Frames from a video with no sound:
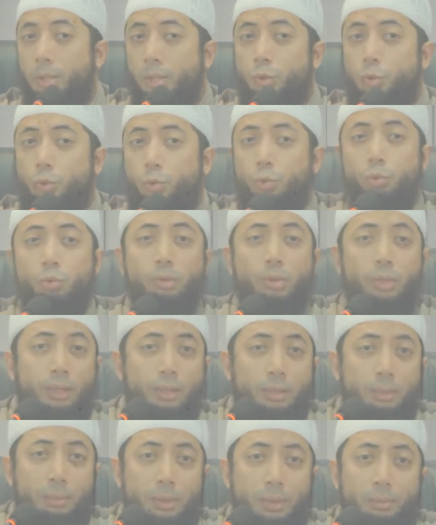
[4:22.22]
suku
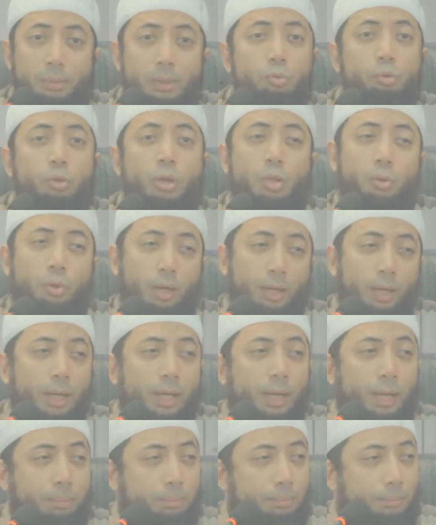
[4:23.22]
ini teman-teman bukan orang
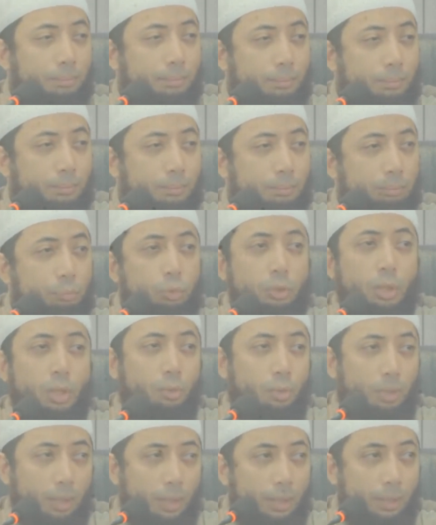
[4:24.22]
Arab bukan
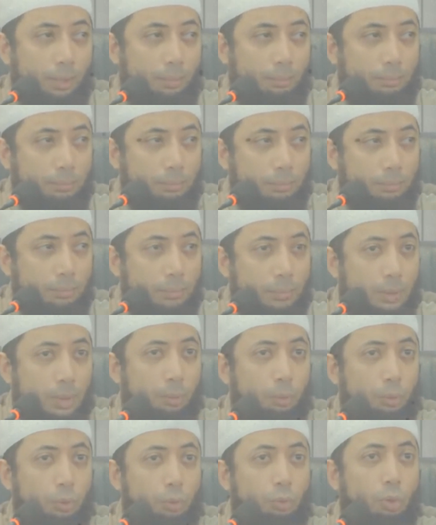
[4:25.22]
orang Arab karena
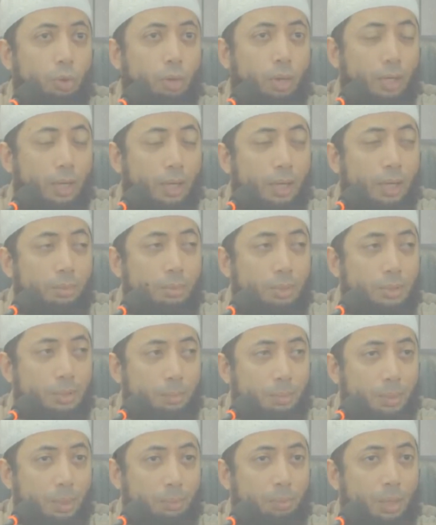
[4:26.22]
waktu itu orang Arab di
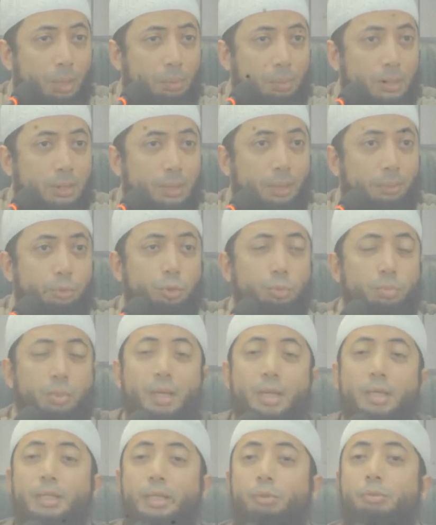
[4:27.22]
zaman Ibrahim alaihissalam cuma
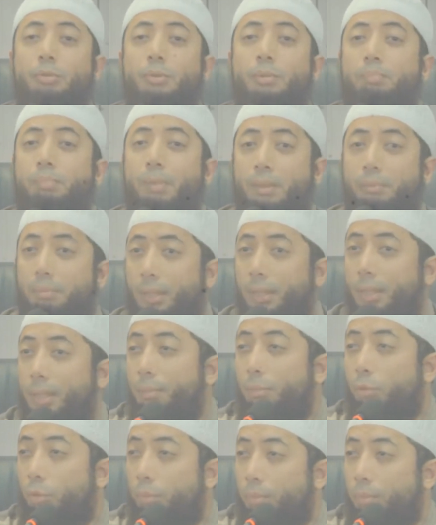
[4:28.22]
ada di satu tempat mereka belum